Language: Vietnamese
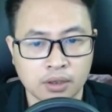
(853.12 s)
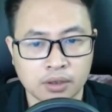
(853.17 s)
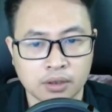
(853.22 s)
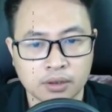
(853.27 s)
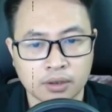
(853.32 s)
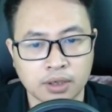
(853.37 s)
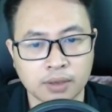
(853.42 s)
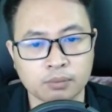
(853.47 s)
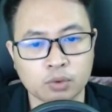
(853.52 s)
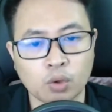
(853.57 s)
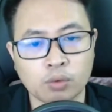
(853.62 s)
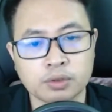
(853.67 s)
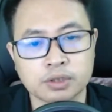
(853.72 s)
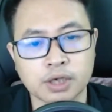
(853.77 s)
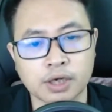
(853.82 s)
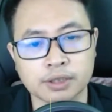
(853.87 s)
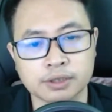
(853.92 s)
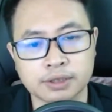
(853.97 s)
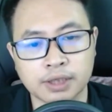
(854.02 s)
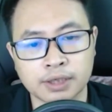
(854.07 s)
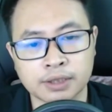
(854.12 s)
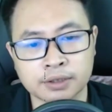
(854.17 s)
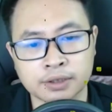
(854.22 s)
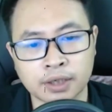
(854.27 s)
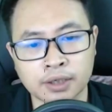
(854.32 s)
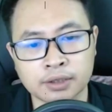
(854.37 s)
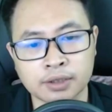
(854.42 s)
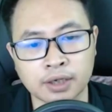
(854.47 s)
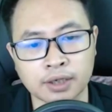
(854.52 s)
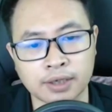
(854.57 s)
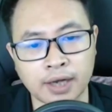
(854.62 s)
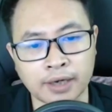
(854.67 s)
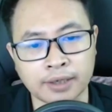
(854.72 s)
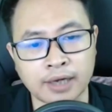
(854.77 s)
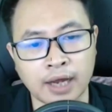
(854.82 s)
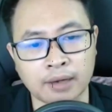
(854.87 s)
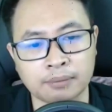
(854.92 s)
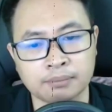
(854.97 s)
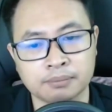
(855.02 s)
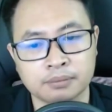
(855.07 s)
Kim Túc trời sinh tính tình lãnh
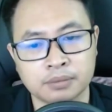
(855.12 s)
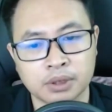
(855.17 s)
đạo